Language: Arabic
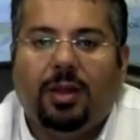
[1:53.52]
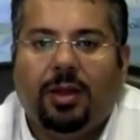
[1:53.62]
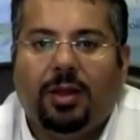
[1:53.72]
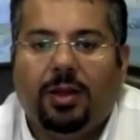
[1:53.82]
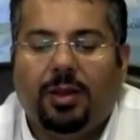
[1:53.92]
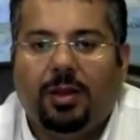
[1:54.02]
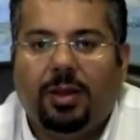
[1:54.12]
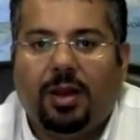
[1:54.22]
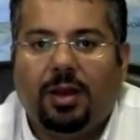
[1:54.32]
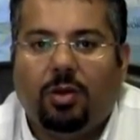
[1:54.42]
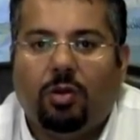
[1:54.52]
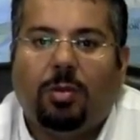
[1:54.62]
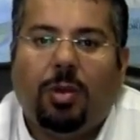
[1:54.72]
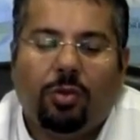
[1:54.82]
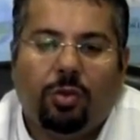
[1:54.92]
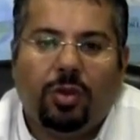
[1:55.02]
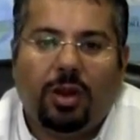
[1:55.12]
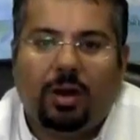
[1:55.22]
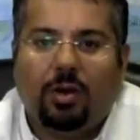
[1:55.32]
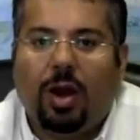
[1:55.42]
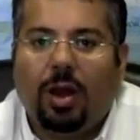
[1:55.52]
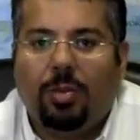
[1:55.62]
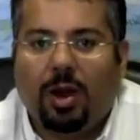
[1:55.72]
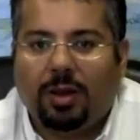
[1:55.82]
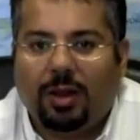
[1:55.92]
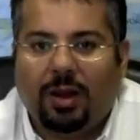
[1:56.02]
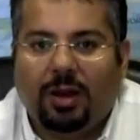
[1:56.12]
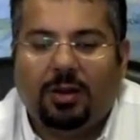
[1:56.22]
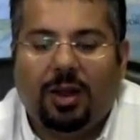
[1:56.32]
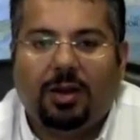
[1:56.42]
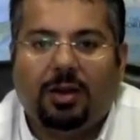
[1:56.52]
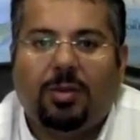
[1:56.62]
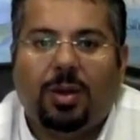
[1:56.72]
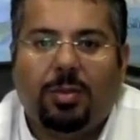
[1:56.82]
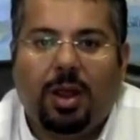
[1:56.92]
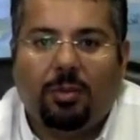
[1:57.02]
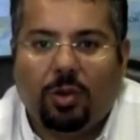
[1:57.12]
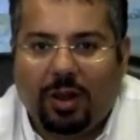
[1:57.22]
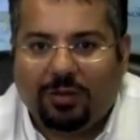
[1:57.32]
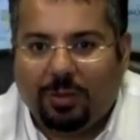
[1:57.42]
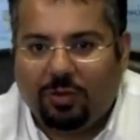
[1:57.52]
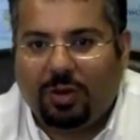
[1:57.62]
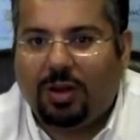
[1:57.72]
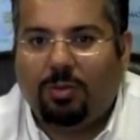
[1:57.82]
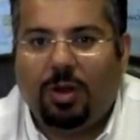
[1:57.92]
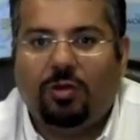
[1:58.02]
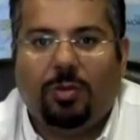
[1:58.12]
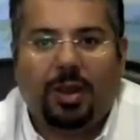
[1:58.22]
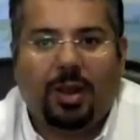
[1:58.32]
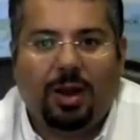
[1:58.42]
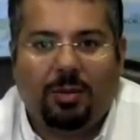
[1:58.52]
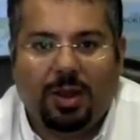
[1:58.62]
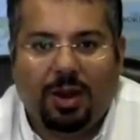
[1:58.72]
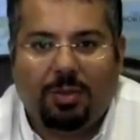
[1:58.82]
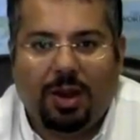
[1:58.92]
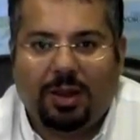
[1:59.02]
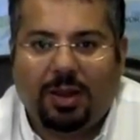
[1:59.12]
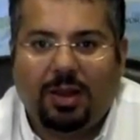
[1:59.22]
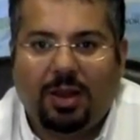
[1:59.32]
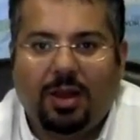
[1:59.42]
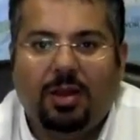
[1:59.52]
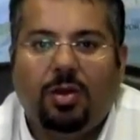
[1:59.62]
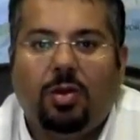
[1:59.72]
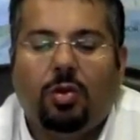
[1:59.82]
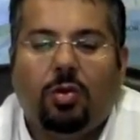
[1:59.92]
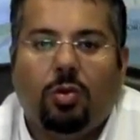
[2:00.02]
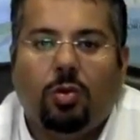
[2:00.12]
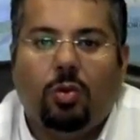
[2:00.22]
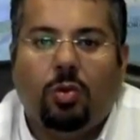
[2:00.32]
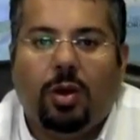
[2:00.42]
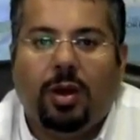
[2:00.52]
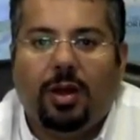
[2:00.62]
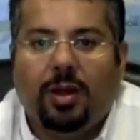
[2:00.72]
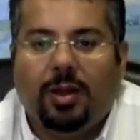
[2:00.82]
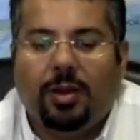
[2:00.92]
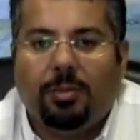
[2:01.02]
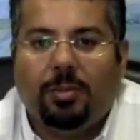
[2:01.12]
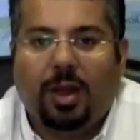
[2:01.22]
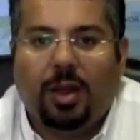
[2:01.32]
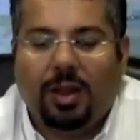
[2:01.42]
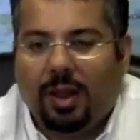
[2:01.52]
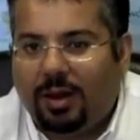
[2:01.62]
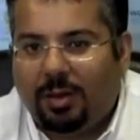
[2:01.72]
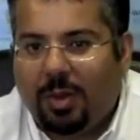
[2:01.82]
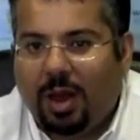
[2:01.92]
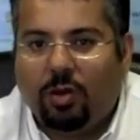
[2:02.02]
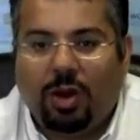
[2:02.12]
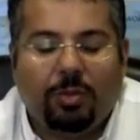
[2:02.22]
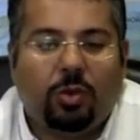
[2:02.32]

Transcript: آه، يعني كنا محظوظين انه اي باك كانت يعني ضمن بيئه مناسبه جدا بالجمعيه العلميه الملكيه و يعني ما كنا